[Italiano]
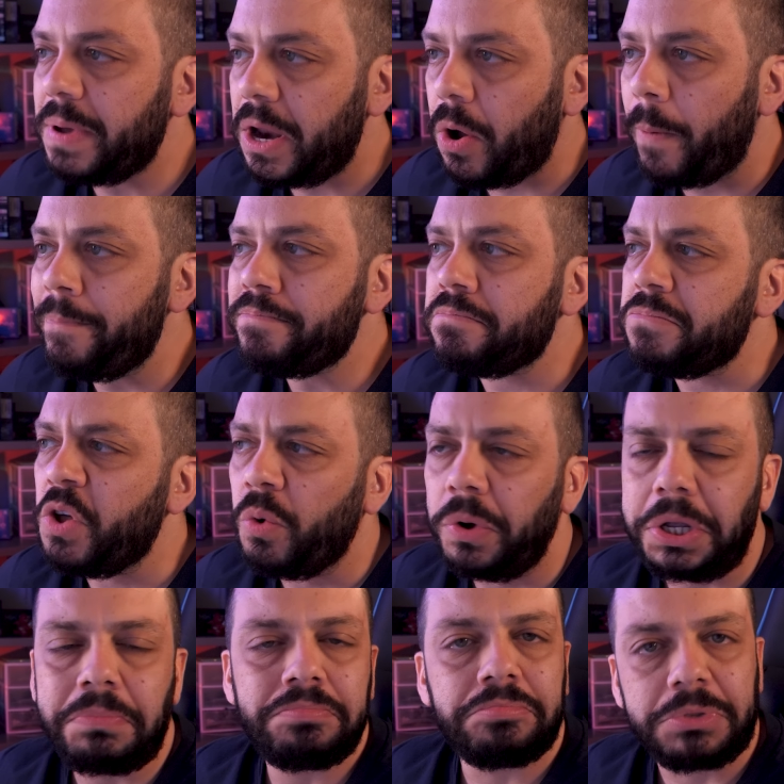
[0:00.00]
però
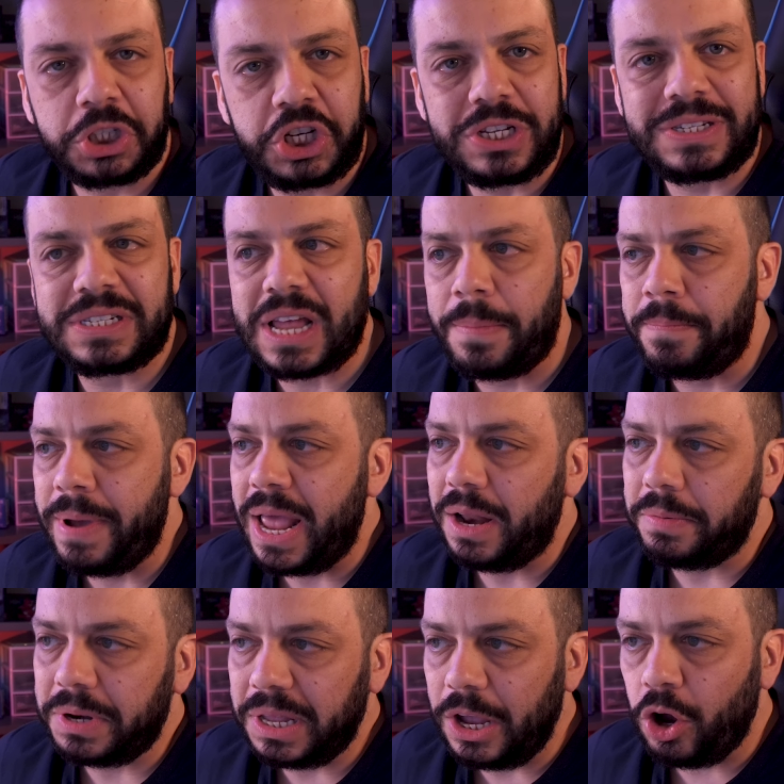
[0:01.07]
noi ci sta
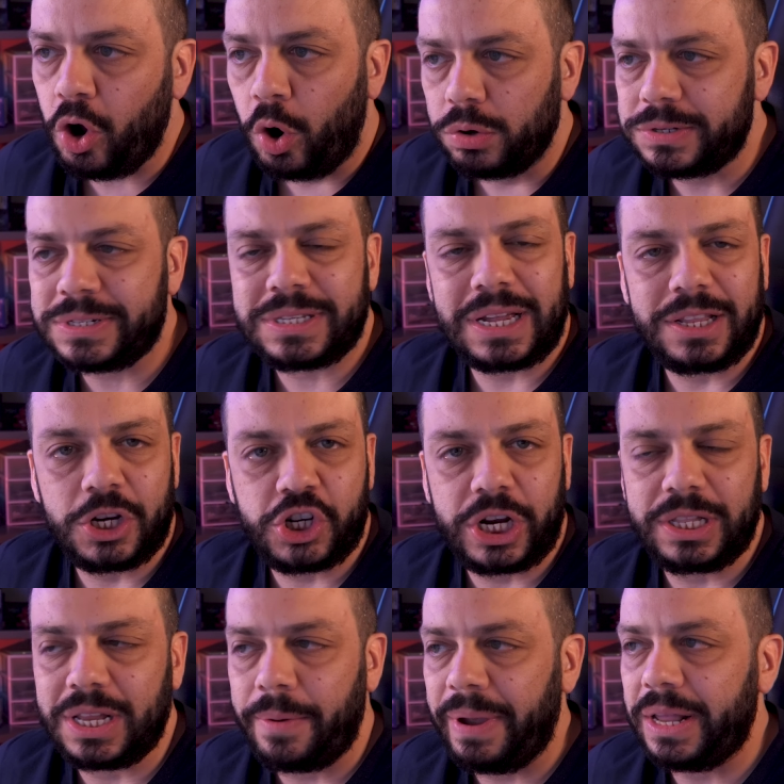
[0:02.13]
bene perché costa
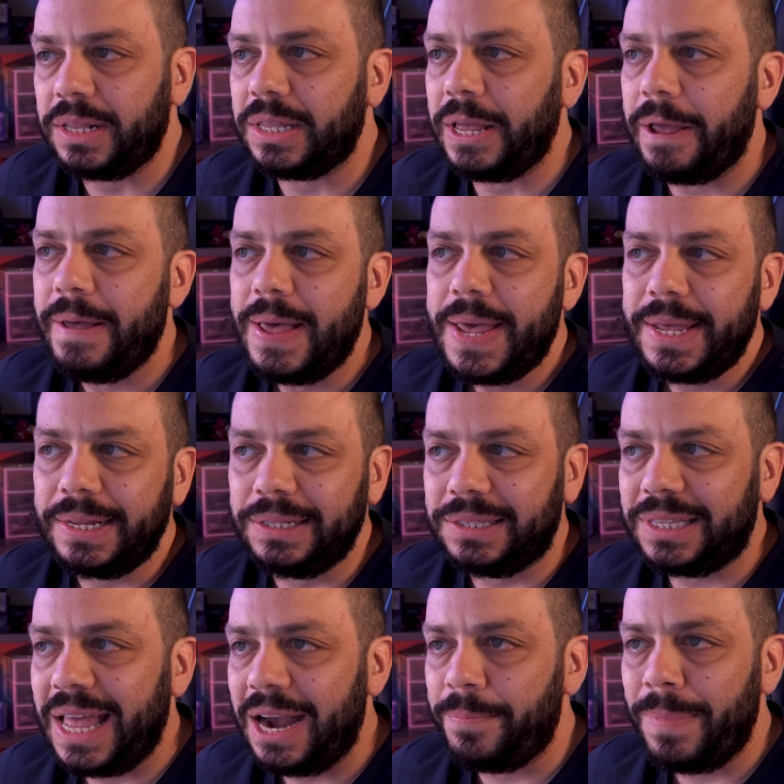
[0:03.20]
decentemente
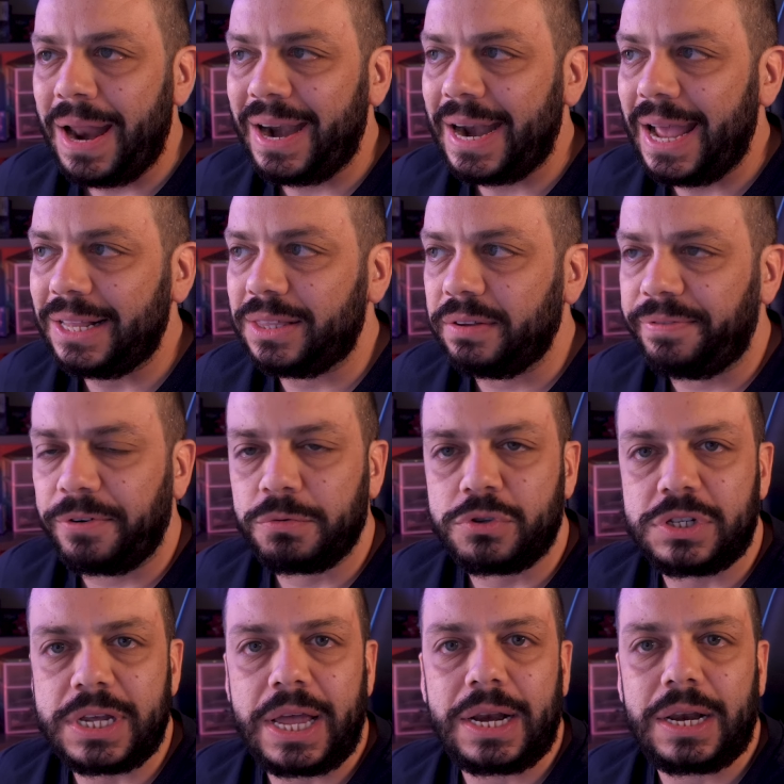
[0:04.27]
il Thermalright
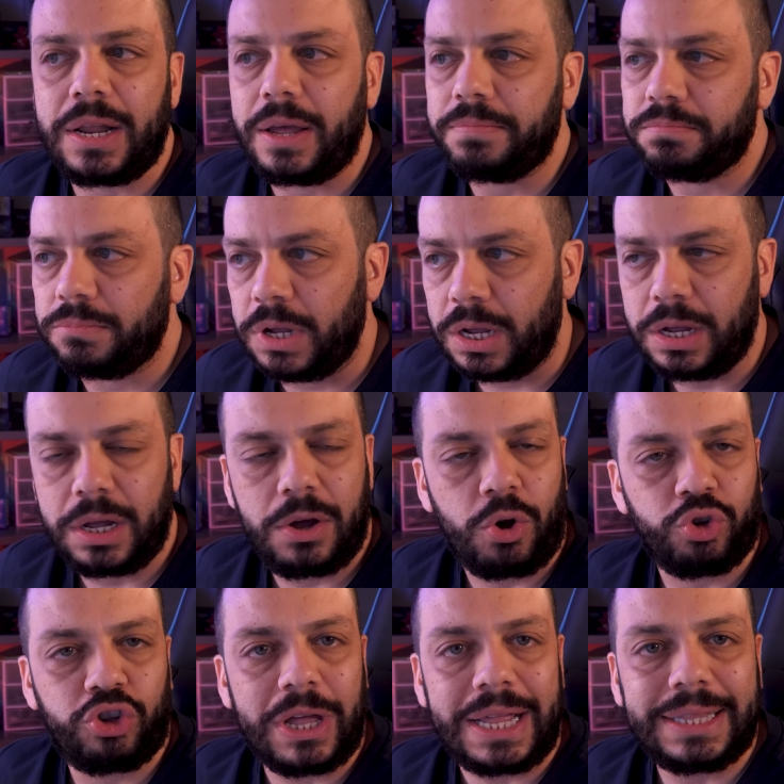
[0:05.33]
Frozen eh,
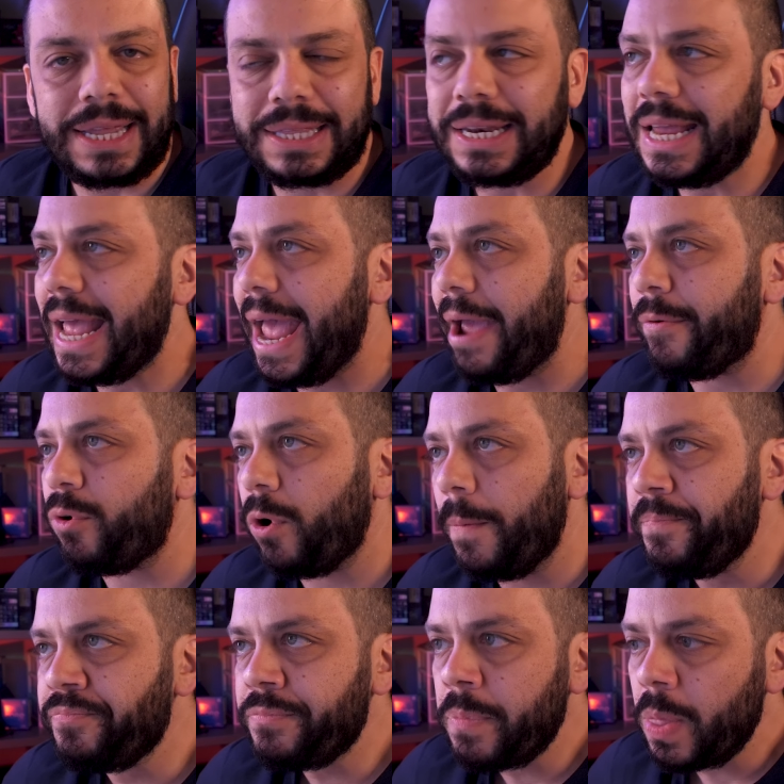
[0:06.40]
83
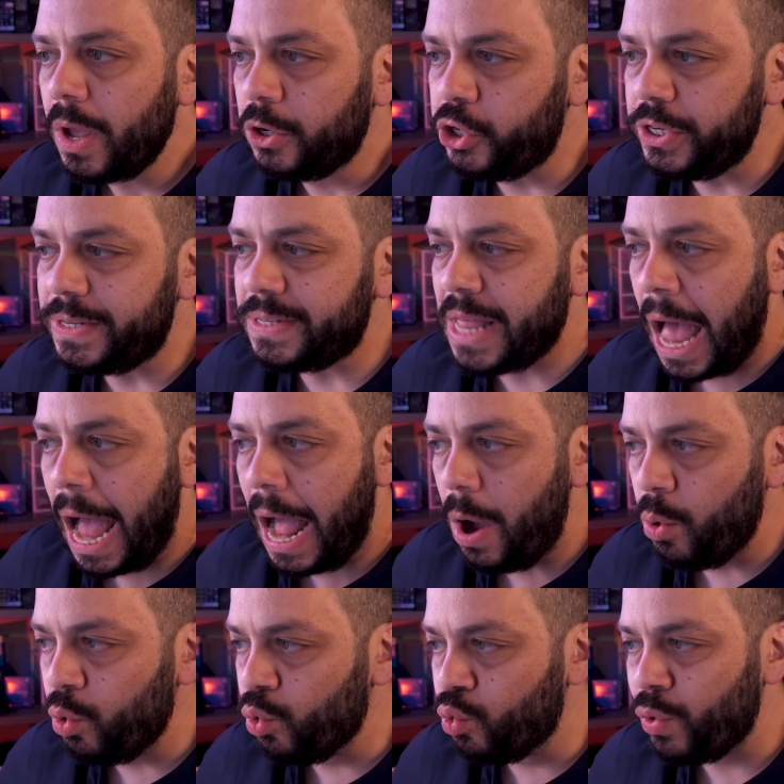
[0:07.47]
euro ci
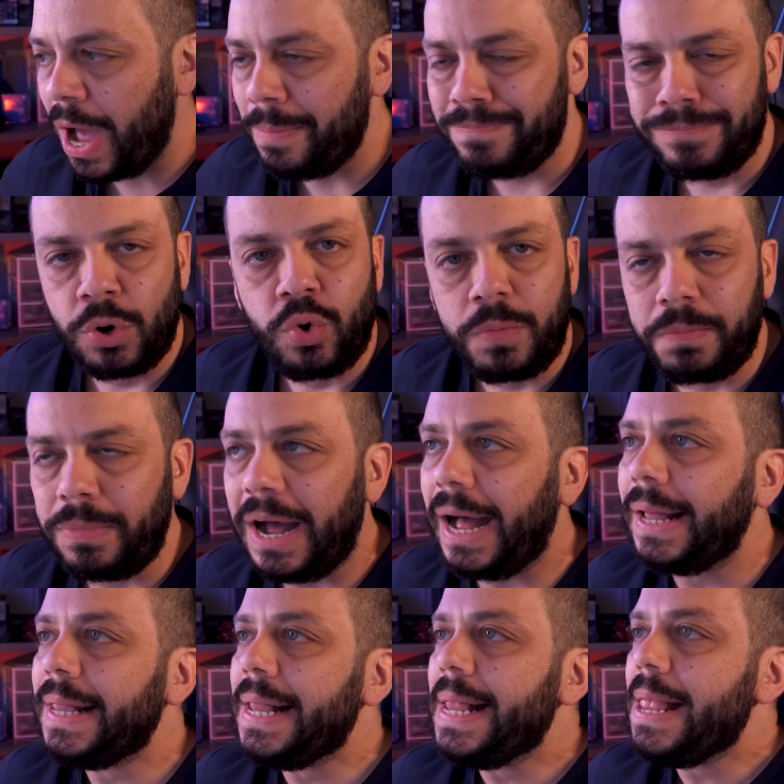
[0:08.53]
sta una
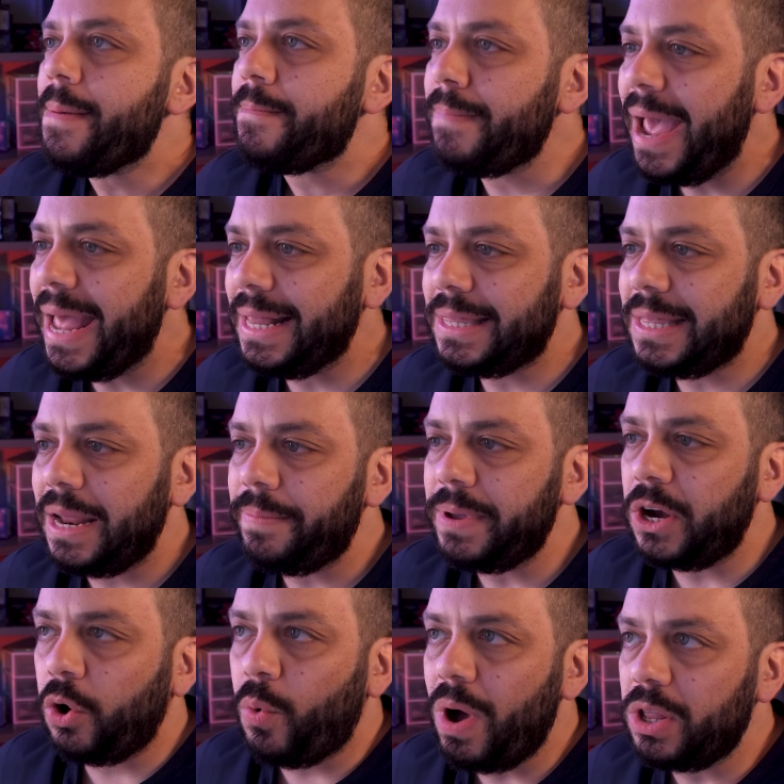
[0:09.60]
bomba. Mentre
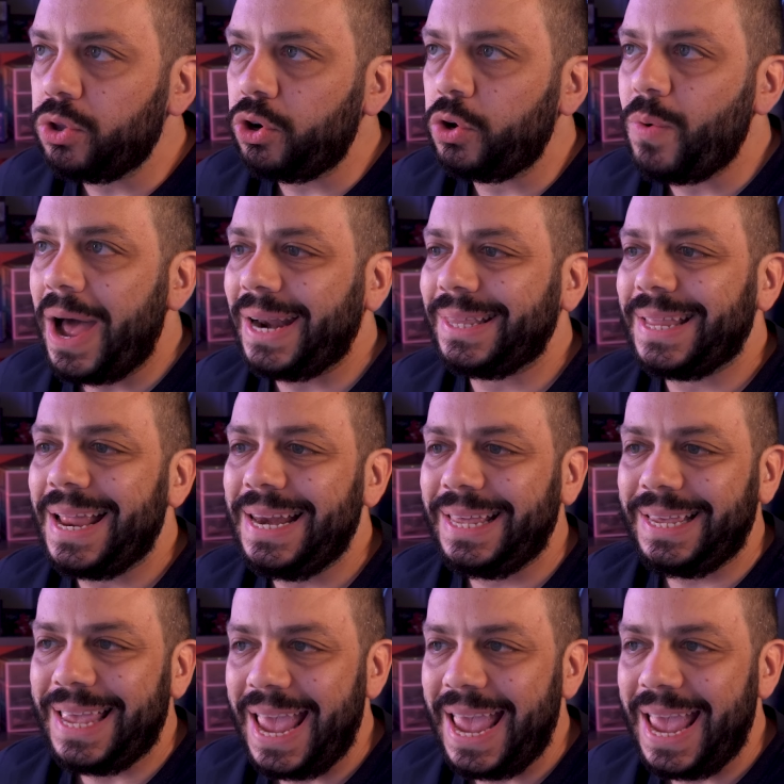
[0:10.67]
per quanto riguarda il